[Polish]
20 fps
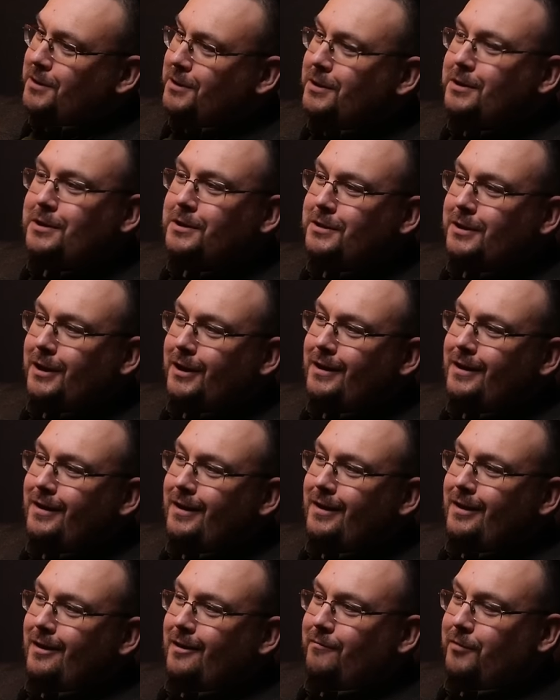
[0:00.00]
siedzieć, tak?
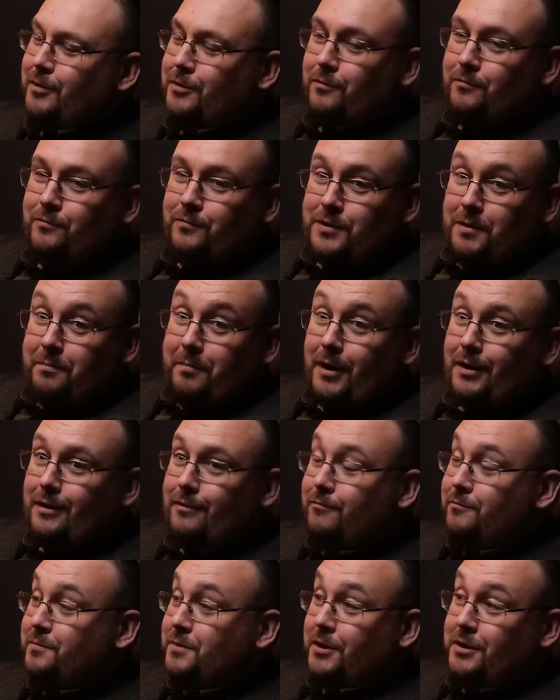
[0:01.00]
Wyjdą w rzepak,
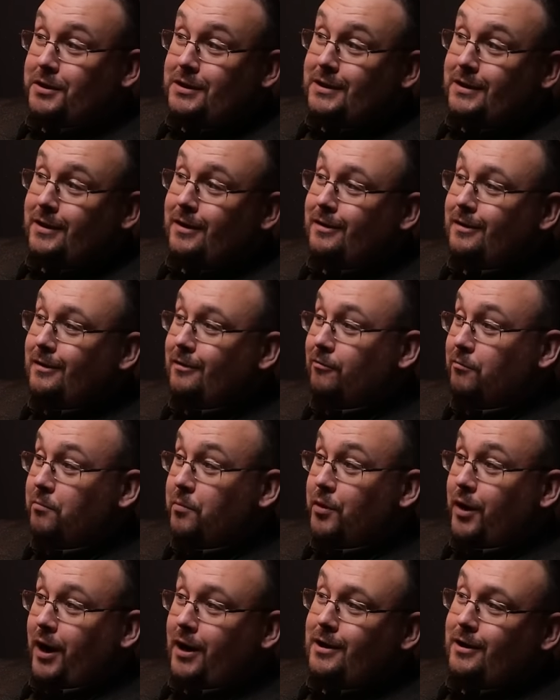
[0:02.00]
w pszenicę, w
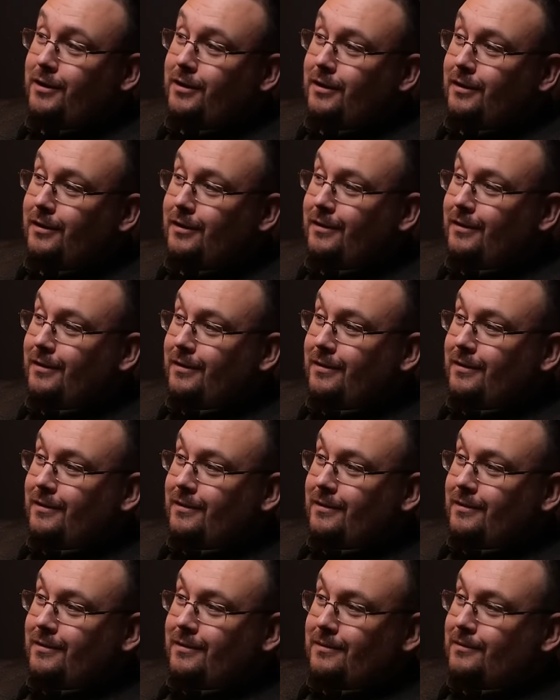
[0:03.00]
buraki.
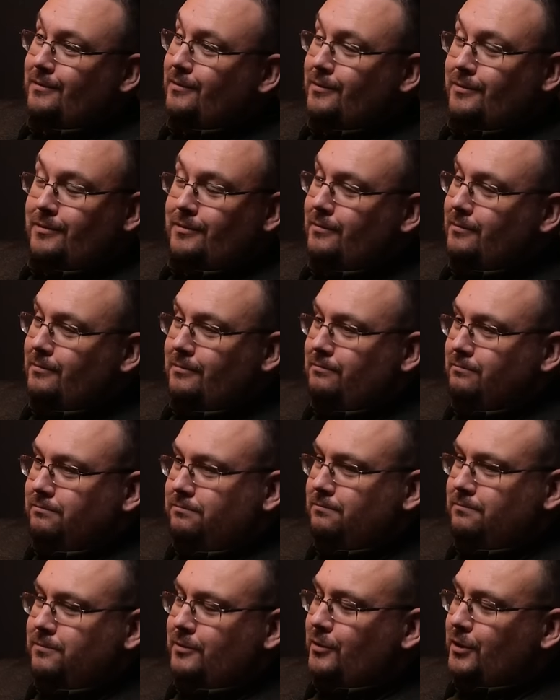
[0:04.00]
To, no,
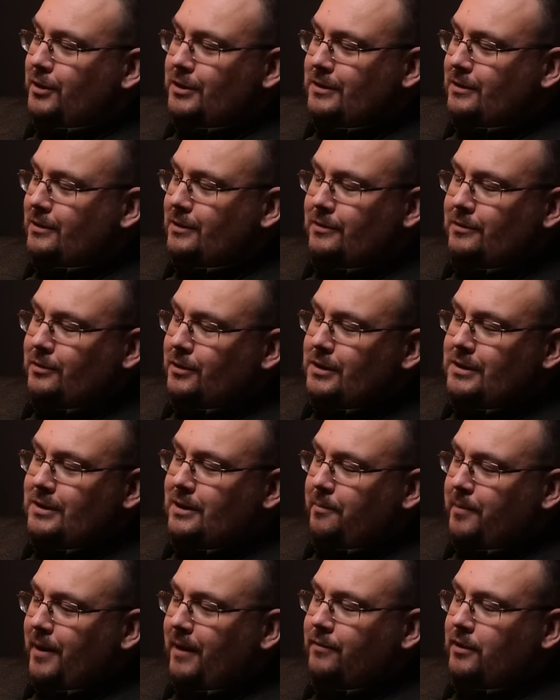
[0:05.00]
to, jest, to jest
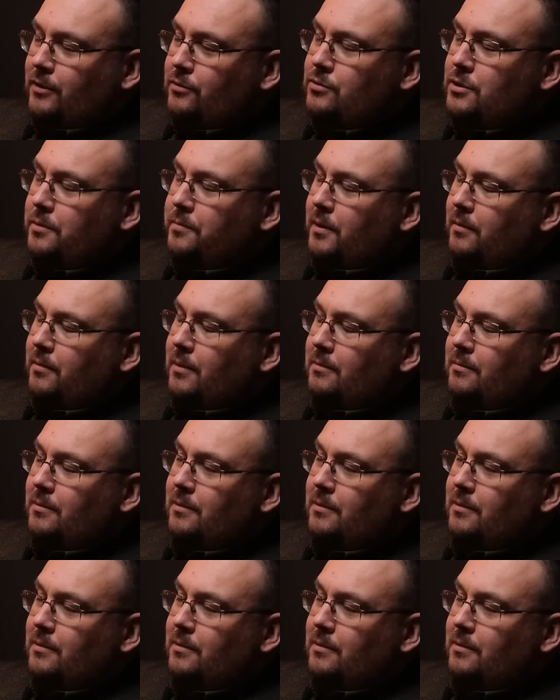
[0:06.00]
naprawdę duży problem